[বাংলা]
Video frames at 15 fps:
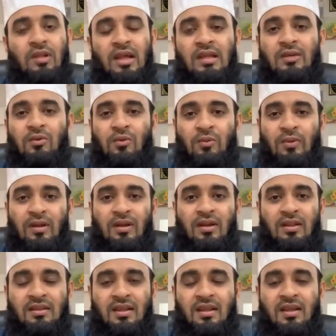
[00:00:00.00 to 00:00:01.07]
লাইল করবে
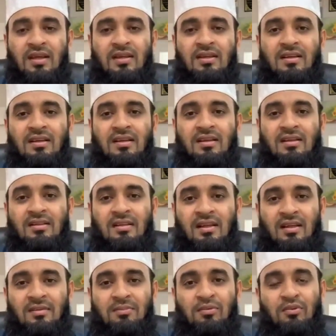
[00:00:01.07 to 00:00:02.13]
আল্লাহ তালা
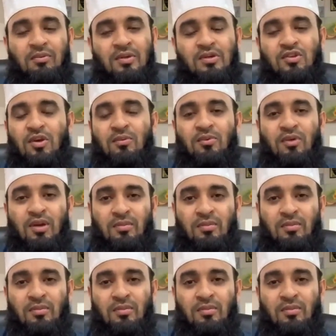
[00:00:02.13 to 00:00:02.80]
তার পূর্বের সব